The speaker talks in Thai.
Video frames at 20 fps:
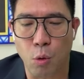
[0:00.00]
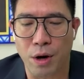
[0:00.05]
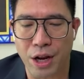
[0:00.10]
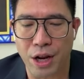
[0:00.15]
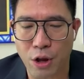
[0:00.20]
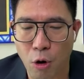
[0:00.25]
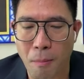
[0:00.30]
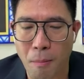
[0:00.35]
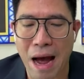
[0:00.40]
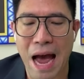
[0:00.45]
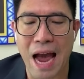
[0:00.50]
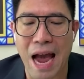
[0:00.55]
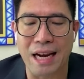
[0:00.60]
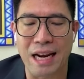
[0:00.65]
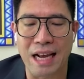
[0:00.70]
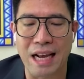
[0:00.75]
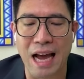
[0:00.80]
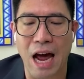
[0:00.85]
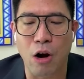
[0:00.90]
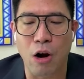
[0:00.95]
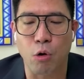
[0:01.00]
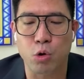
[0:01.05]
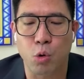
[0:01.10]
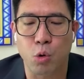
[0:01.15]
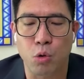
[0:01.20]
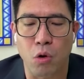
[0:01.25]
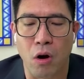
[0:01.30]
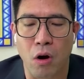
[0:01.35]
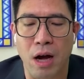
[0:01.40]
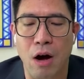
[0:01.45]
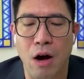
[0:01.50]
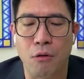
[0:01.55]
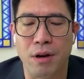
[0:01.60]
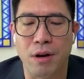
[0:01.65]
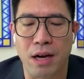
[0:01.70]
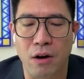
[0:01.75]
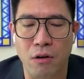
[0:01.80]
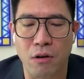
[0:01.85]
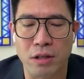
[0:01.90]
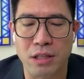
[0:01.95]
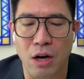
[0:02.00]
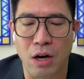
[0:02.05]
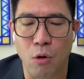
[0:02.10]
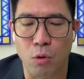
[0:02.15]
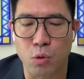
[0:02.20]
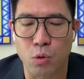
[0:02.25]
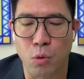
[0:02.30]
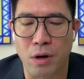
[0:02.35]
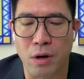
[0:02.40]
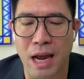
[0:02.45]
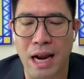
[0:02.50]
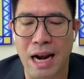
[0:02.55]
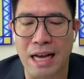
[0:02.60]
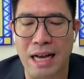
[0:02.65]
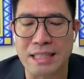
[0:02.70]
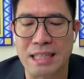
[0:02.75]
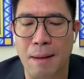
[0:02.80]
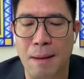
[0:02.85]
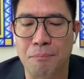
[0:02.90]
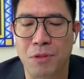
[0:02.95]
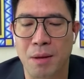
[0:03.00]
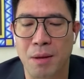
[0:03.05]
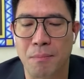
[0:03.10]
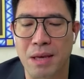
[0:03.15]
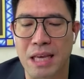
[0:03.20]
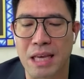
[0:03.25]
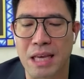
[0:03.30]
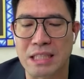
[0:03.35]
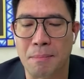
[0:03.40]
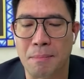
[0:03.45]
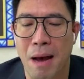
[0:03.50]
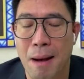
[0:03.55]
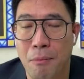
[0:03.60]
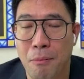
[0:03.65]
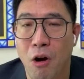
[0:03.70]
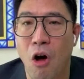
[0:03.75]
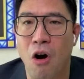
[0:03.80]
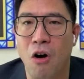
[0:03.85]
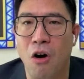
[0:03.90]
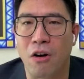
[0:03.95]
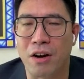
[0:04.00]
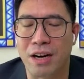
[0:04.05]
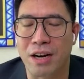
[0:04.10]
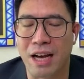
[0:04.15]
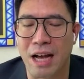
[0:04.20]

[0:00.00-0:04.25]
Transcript: ตัวนโยบายในการลงทุนของเขาเนี่ยเขาก็จะลงทุนในหลักทรัพย์ที่มีสภาพคล่อง